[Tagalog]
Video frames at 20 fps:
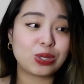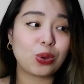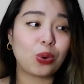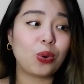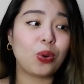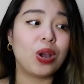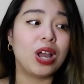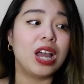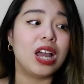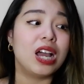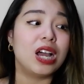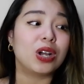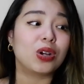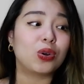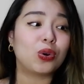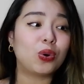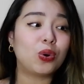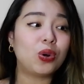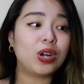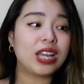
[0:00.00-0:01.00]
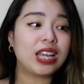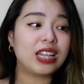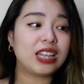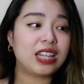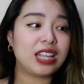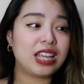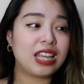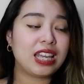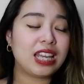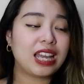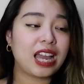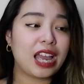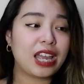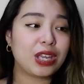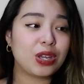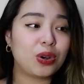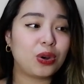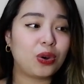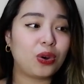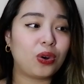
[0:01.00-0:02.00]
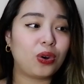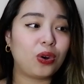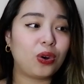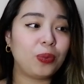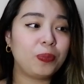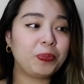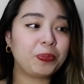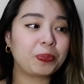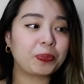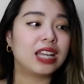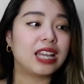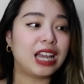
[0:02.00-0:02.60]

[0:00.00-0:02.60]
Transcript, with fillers: So, kung hindi kayo